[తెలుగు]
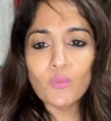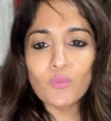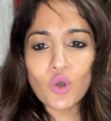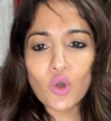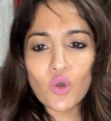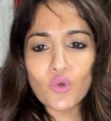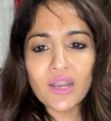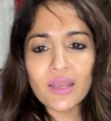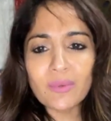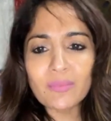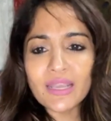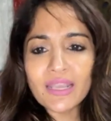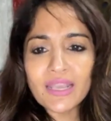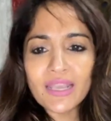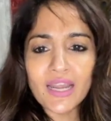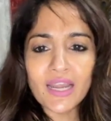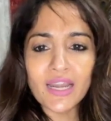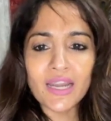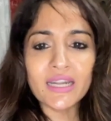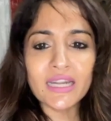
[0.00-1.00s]
పోవులే
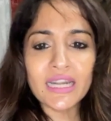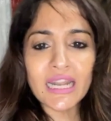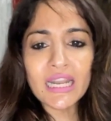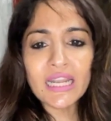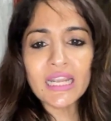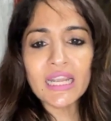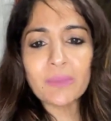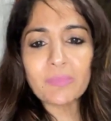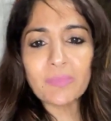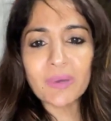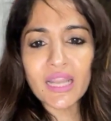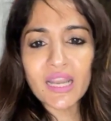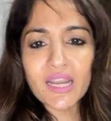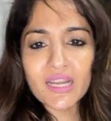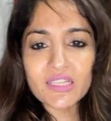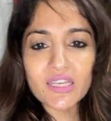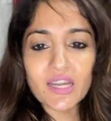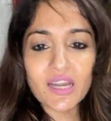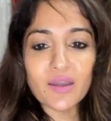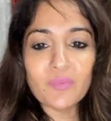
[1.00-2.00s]
భయ్యా నెలకి పది
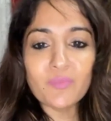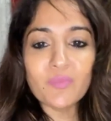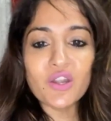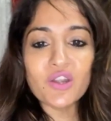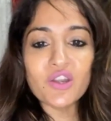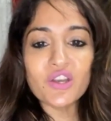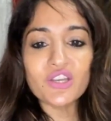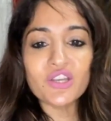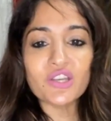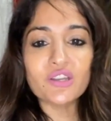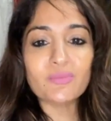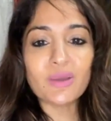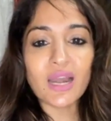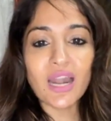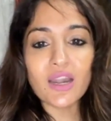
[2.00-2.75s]
లక్షల రెమ్యునరేషన్